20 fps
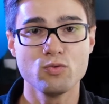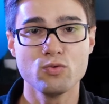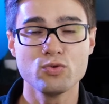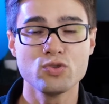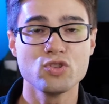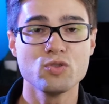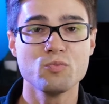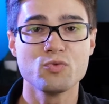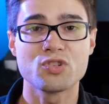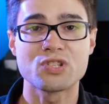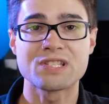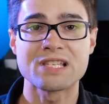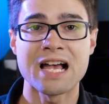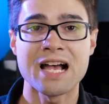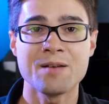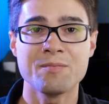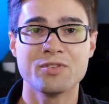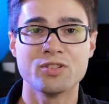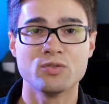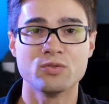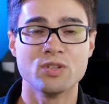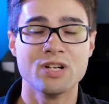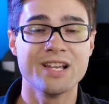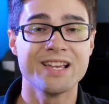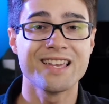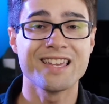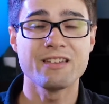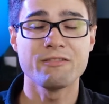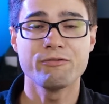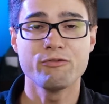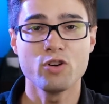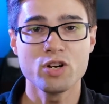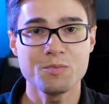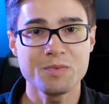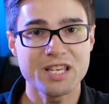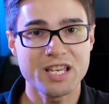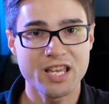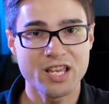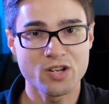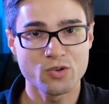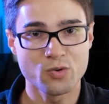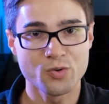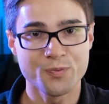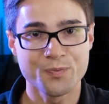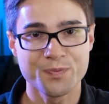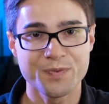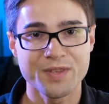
último sábado, em Formigueiro.